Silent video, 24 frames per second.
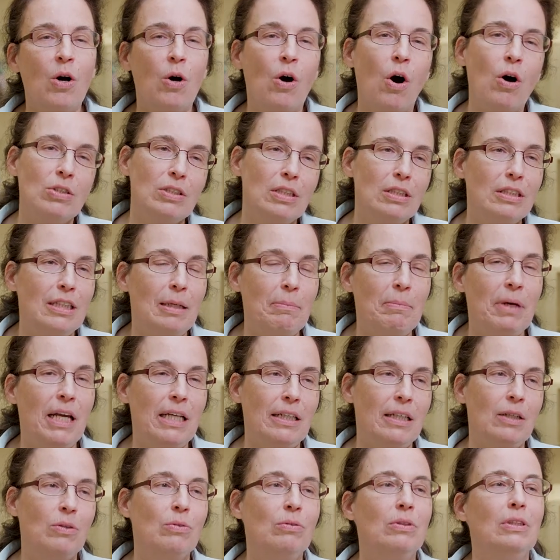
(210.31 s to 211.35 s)
Außerdem
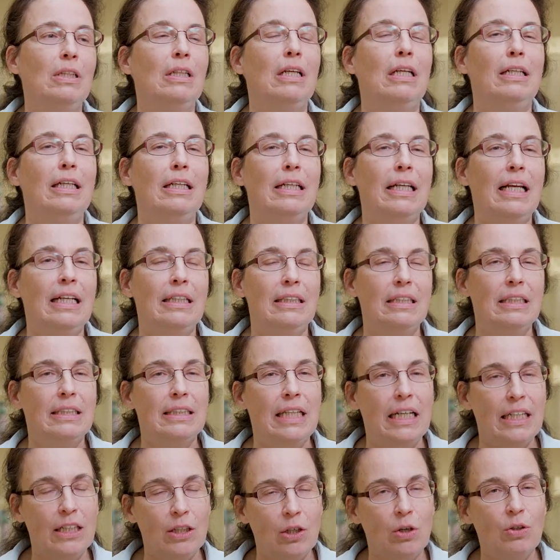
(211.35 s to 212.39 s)
eine gute Gelegenheit,
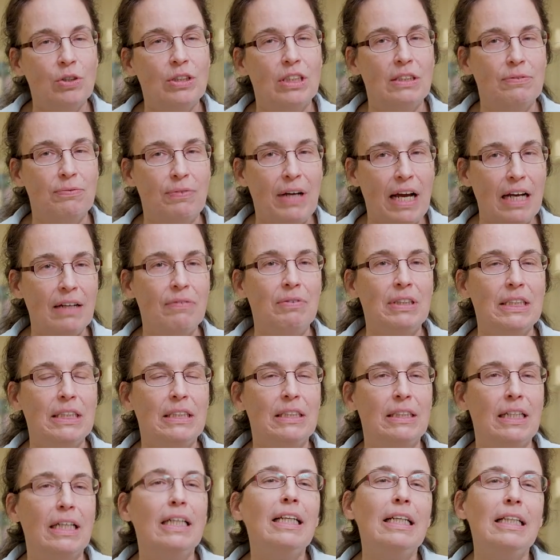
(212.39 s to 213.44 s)
tatsächlich auch das
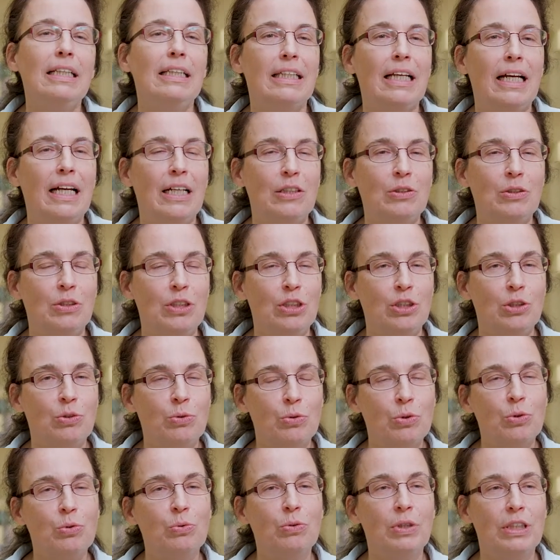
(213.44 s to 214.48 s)
Fachwissen dahinter, also die
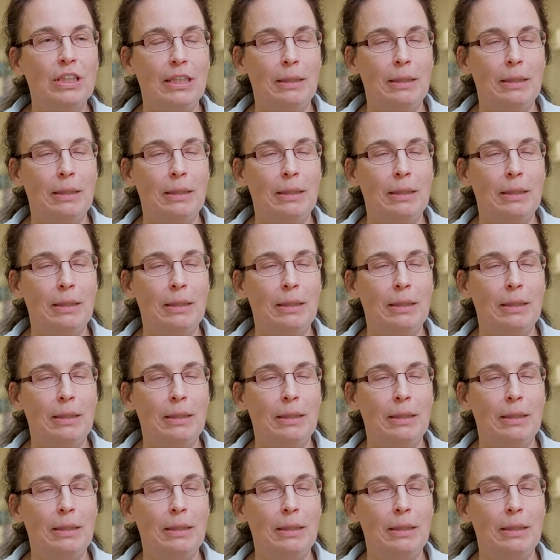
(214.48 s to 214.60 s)
Strukturen,